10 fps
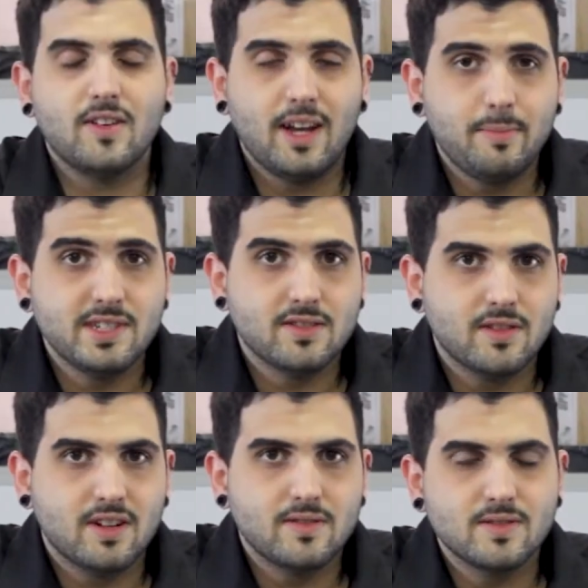Olá
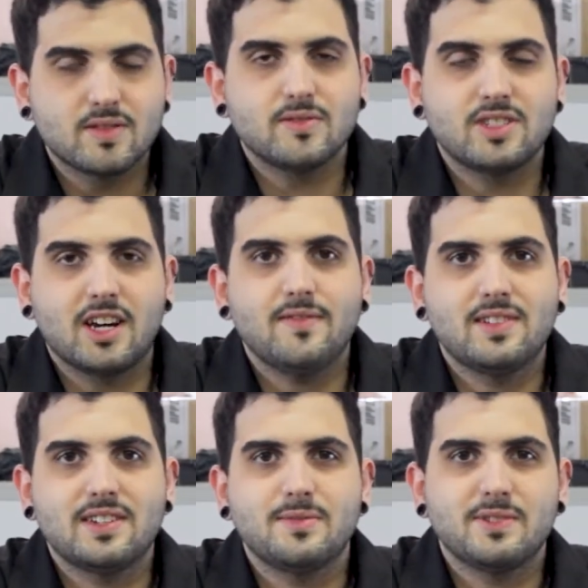pessoal, eu sou o
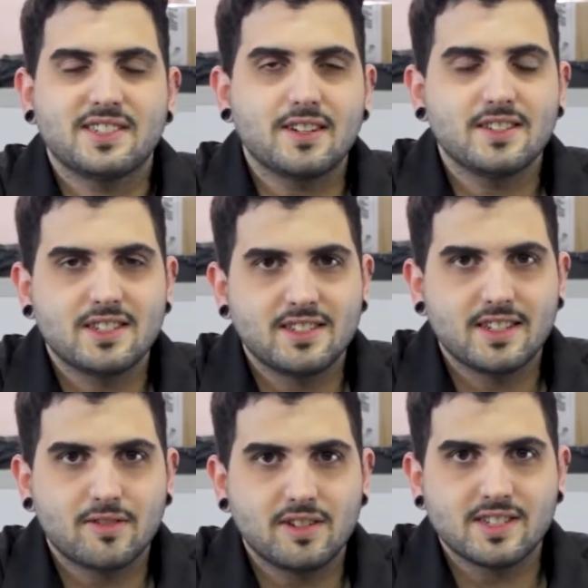Jafter, especialista em
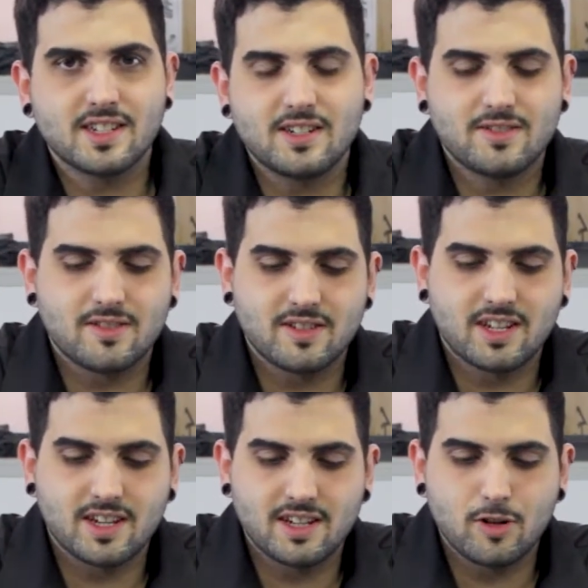segurança
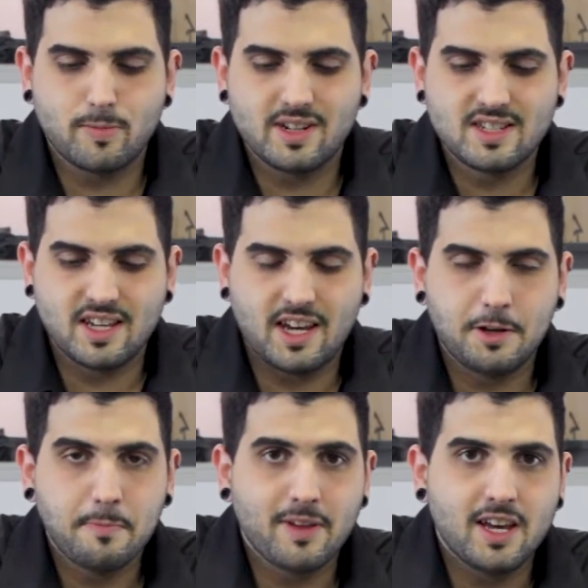eletrônica aqui da
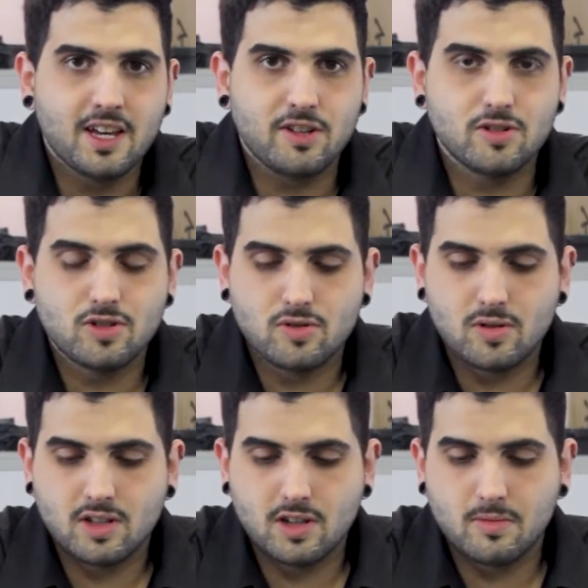UPERSEG e hoje eu
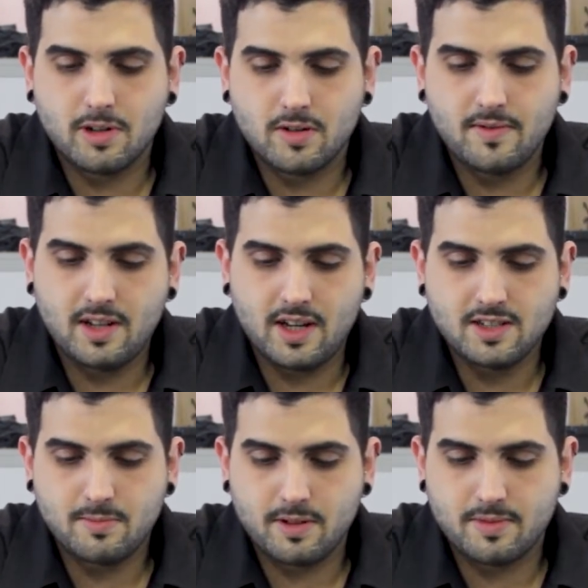estou aqui com uma
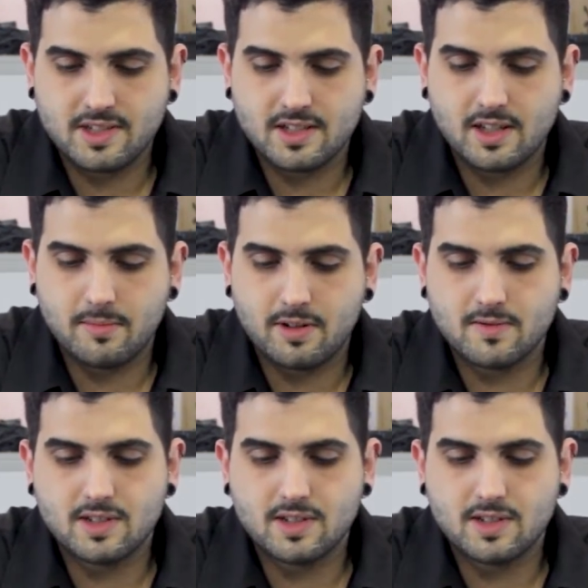novidade para apresentar para